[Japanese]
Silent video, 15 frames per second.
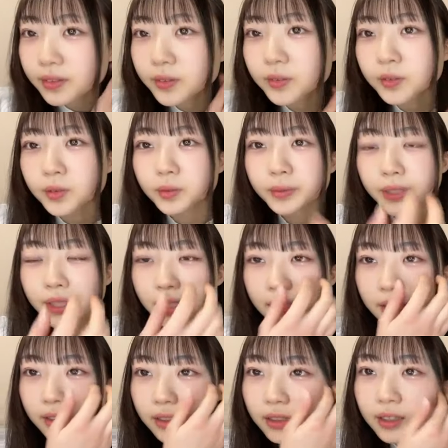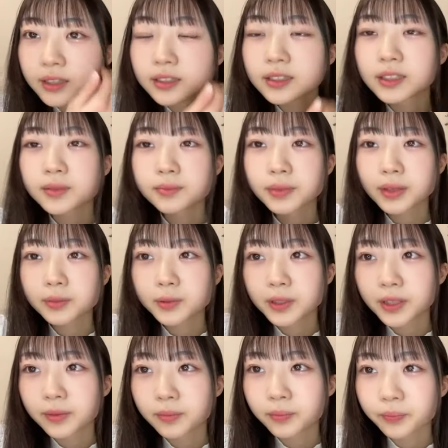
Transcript: ココミンあんず先輩もね